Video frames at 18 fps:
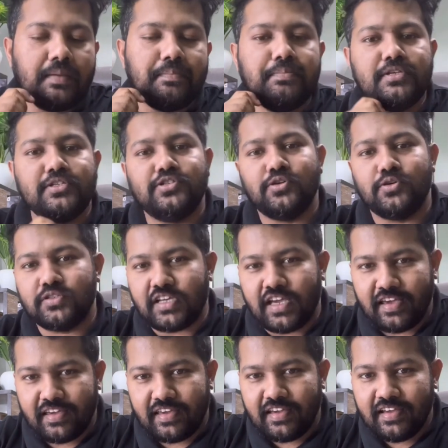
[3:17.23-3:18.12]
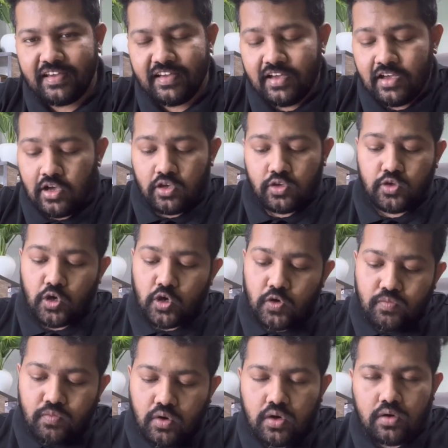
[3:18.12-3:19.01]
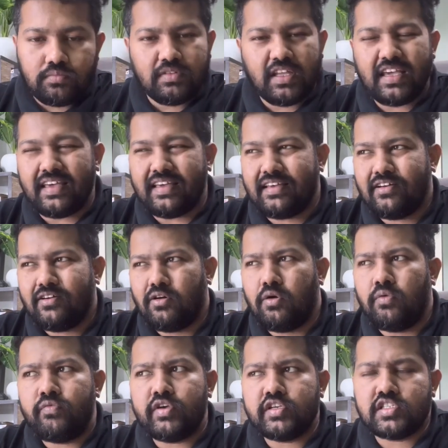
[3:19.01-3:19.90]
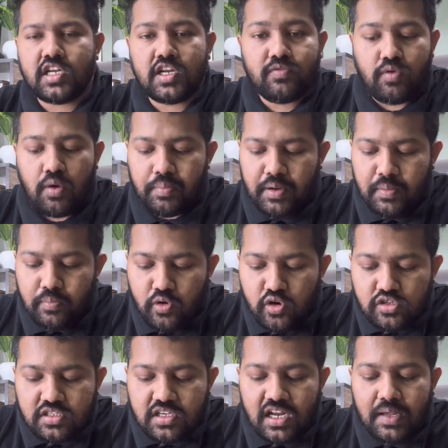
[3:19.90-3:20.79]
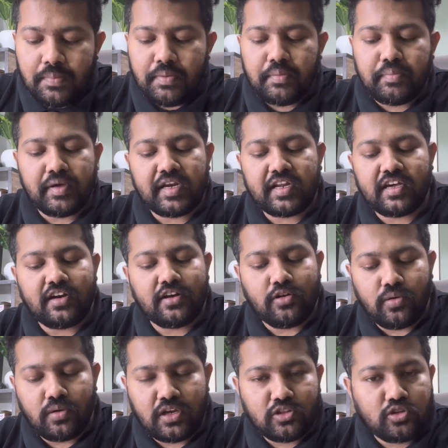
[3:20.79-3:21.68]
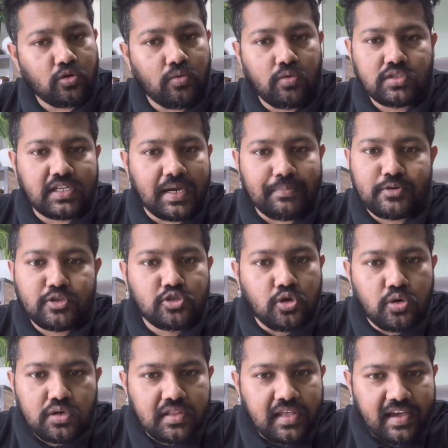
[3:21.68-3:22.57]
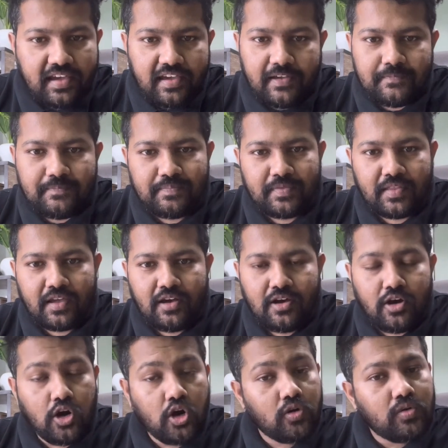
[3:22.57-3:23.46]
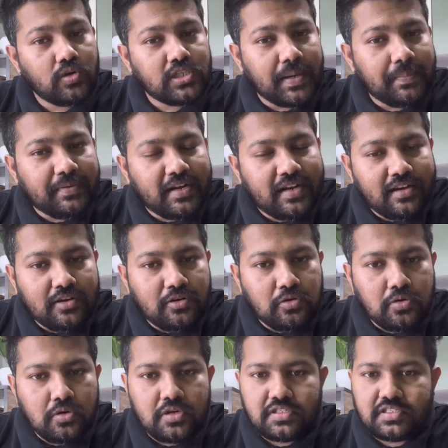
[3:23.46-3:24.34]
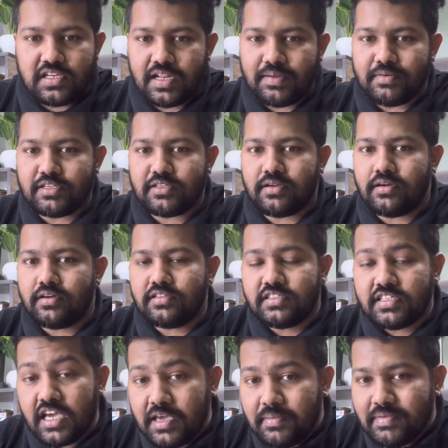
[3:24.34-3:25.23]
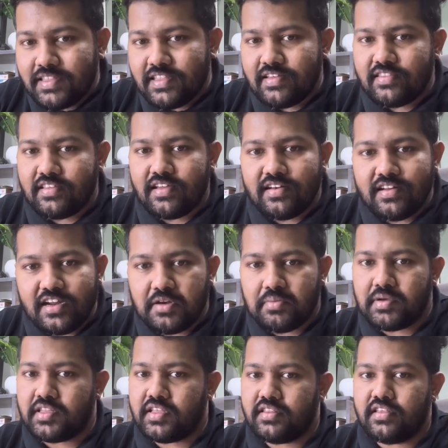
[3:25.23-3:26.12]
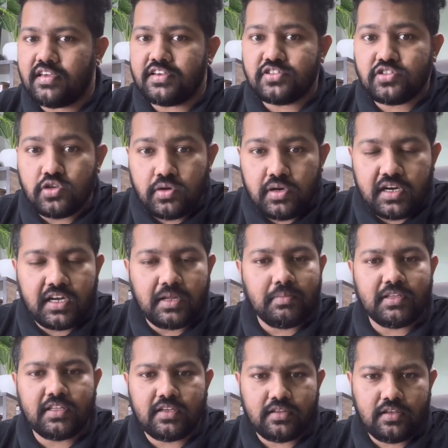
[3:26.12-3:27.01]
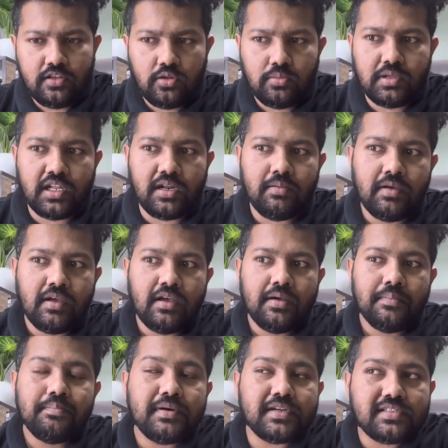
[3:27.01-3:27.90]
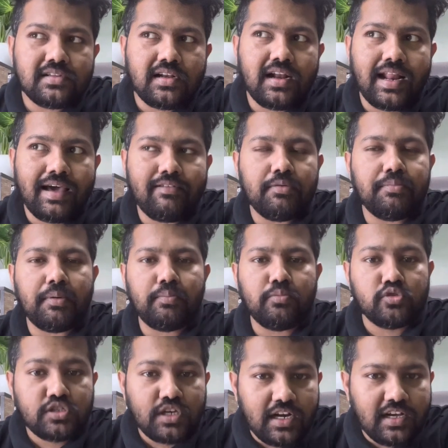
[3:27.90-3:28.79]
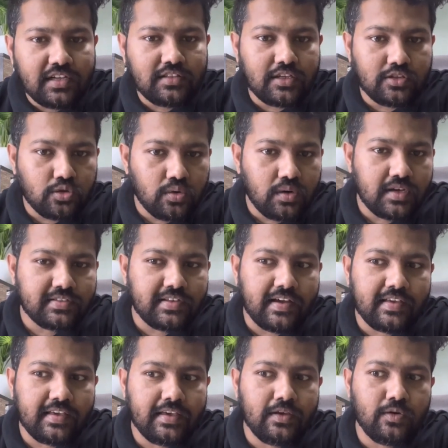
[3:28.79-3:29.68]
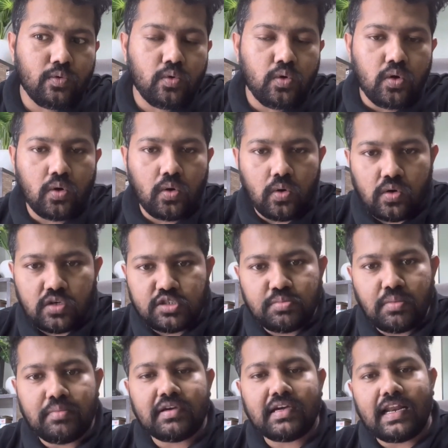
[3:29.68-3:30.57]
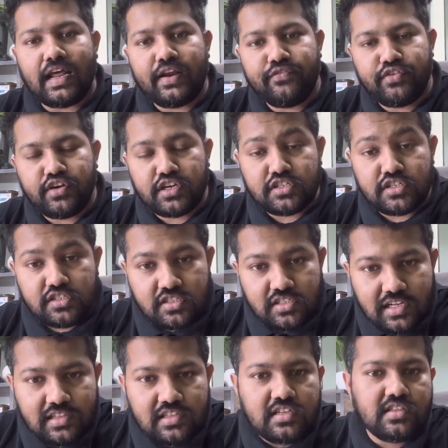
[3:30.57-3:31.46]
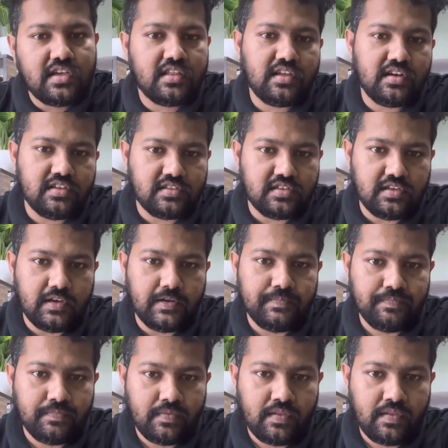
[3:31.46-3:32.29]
पीछे हो जाएंगे क्योंकि वो देखिए ऑब्वियसली वो अपने बोर्ड्स के लिए प्रिपेयर कर रहे होंगे तो वो चैप्टर छोड़ देंगे और वो चैप्टर अगर उन्होंने सिलेबस जेई e में दे दिए नीट में दे दिए सी e में दे दिए तो मतलब पर्सनल लेवल पे मुझे लगता है थोड़ा सा कि उन लोगों को इसमें भी क्लैरिफिकेशन जल्दी दे देनी चाहिए